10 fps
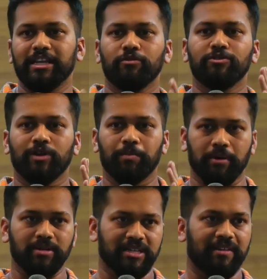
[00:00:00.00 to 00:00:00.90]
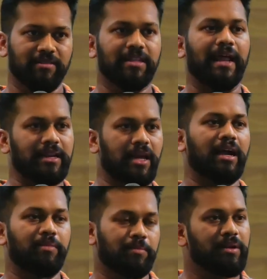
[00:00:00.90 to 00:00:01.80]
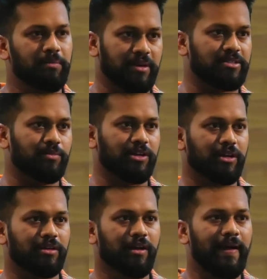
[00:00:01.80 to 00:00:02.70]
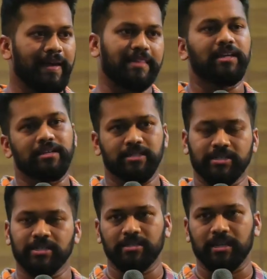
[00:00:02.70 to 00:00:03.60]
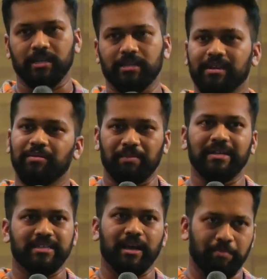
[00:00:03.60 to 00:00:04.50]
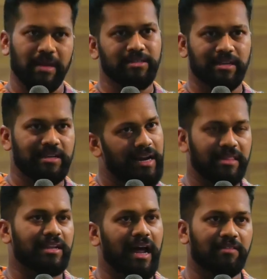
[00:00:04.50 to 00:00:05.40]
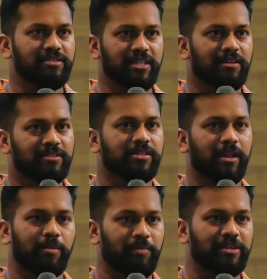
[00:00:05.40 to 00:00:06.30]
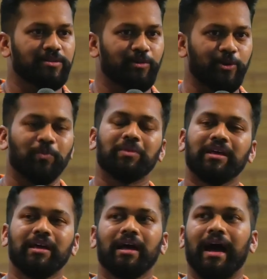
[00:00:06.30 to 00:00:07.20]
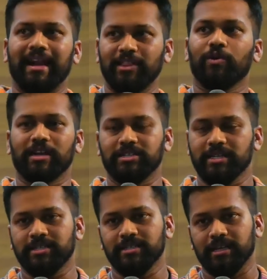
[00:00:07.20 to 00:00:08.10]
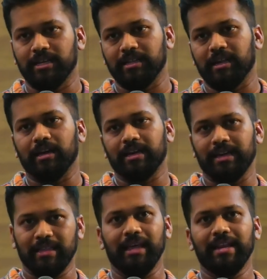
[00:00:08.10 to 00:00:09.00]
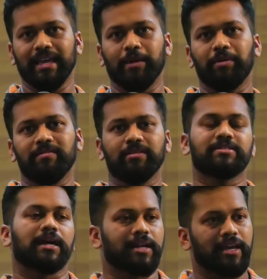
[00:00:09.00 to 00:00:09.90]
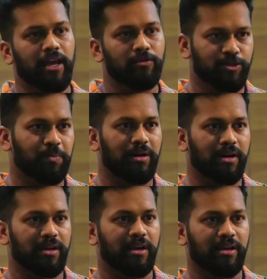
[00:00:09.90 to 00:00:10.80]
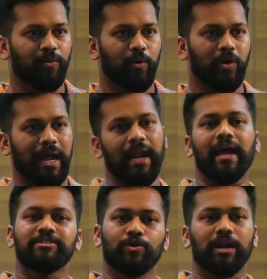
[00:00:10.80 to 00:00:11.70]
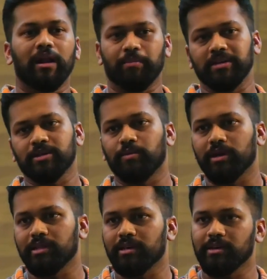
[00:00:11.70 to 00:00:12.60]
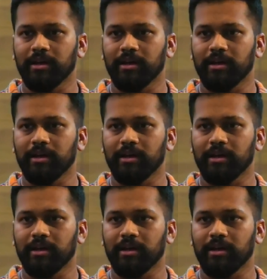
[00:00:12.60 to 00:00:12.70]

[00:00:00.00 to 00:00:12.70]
இண்டிவிஜுவல் பர்சனை வந்து டைரக்டா கமெண்ட் பண்ணி பேச முடியாது இந்த ரெஸ்ட்ரிக்ஷன்ஸ் இருக்குது பேசிக்கா பேசுறதுனால இந்த நாலு விஷயத்தை எடுத்து தான் நம்ம பேச முடியும் ஆனா இந்த ஒரு ரெஸ்ட்ரிக்ஷன்ஸ் இல்லை இதை நீங்க எப்படி வந்து சட்டையரா யூஸ் பண்றீங்க எவ்வளோ கலாய்ச்சி உங்களால பேச முடியுது